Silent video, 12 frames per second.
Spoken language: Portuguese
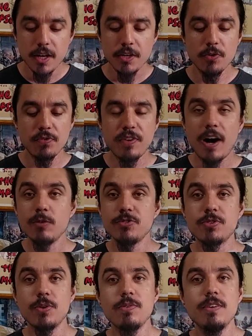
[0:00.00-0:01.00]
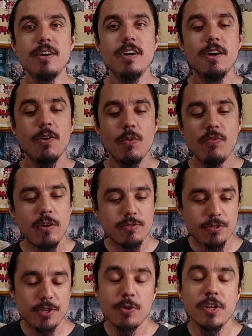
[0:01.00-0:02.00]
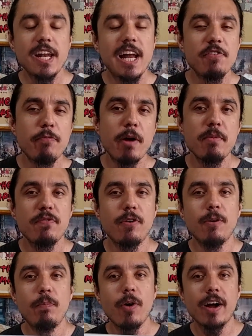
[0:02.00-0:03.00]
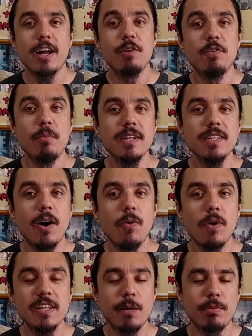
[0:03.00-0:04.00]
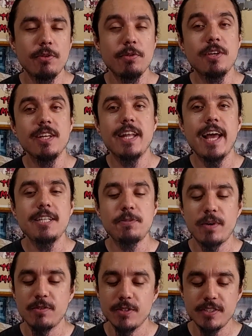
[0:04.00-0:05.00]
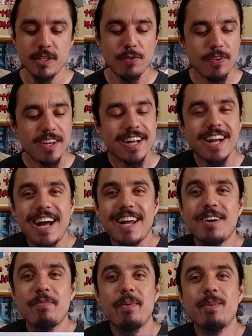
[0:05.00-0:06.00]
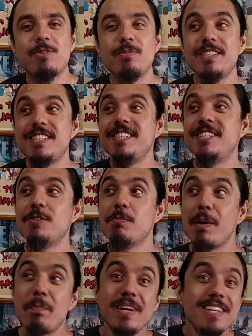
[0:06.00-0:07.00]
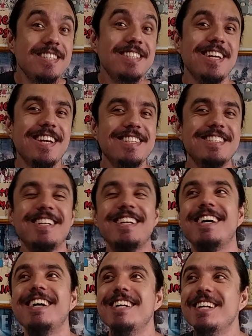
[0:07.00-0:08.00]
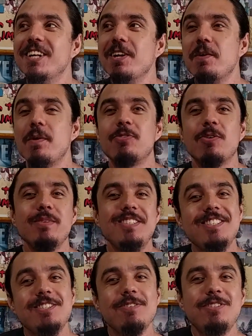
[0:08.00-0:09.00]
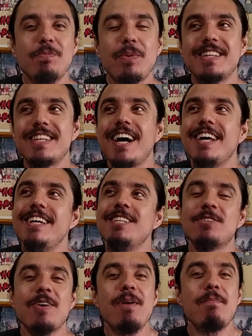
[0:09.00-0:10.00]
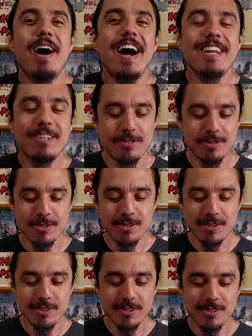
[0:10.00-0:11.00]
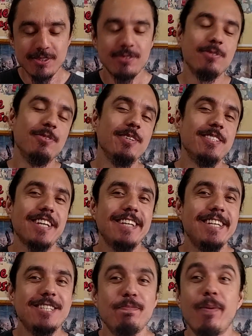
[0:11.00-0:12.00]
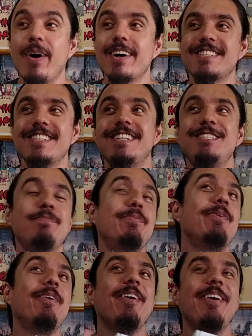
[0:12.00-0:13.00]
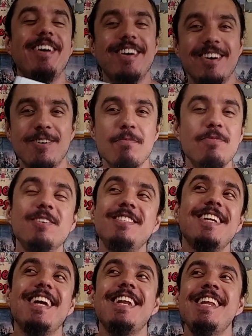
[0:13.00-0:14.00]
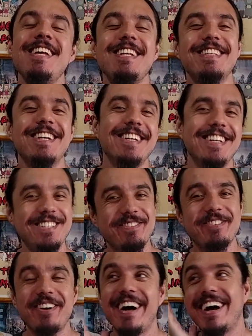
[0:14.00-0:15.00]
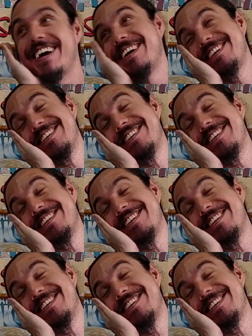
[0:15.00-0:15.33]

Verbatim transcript: E o Valdson, o Valton chegou na live pra mim e falou: Pô, cara, eu vou mandar o adaptador do Kinect pra você. Eu falei: Cara, pô, eu tô me sentindo uma princesa, né? eu tô me sentindo tipo a Thaís ou a Mari do, do Inside Xbox, né? Tipo, ó, oh, como você é linda. Tipo, ai,